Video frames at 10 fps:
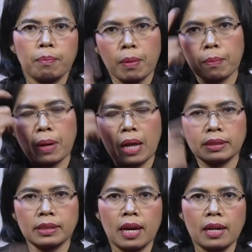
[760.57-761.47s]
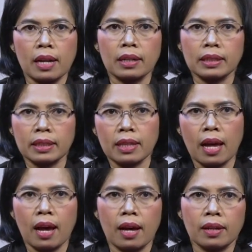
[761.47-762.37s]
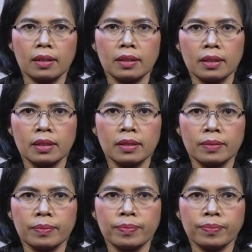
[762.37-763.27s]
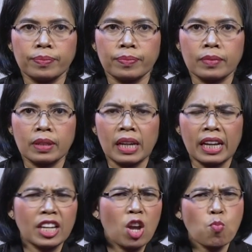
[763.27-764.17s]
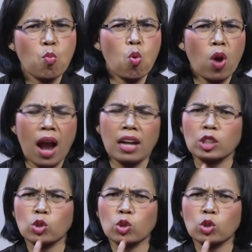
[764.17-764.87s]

But this is about life. Ini bukan soal agama, tapi ini soal hidup.